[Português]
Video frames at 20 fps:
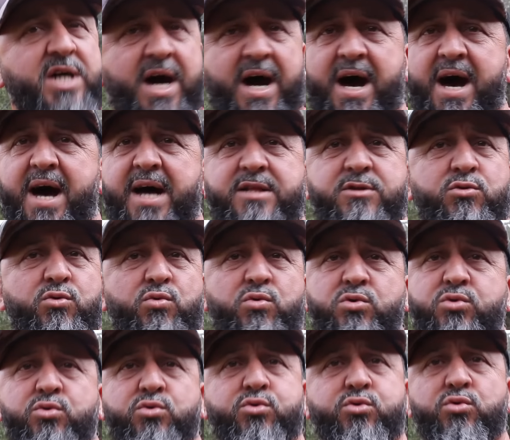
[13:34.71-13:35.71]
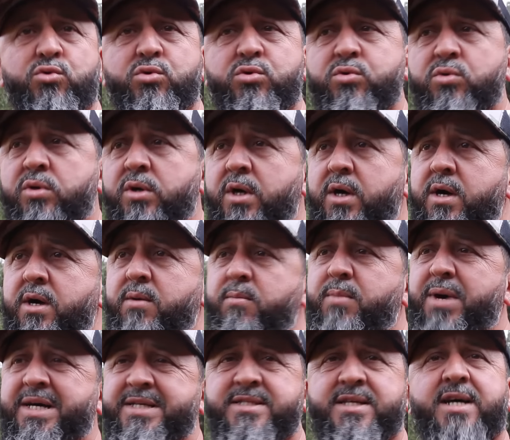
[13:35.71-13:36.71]
Já, tudo, tudo.
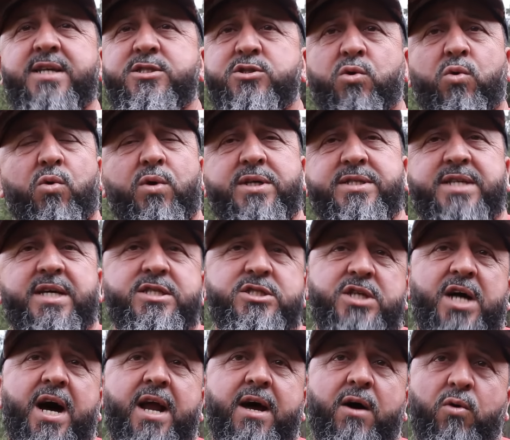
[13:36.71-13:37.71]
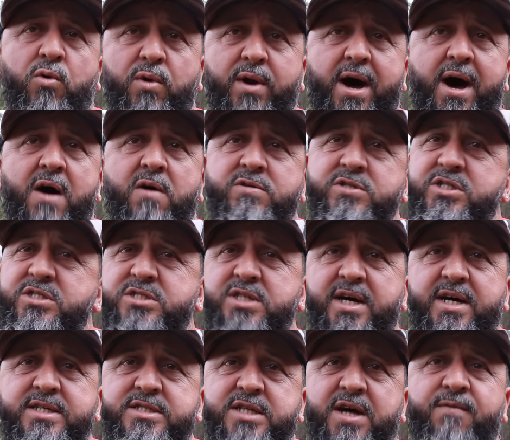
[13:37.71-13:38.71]
Bastante coisa aí de área rural a gente
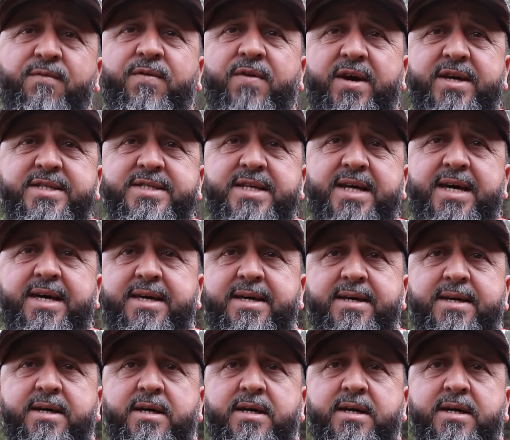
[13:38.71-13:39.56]
já, já fez, né?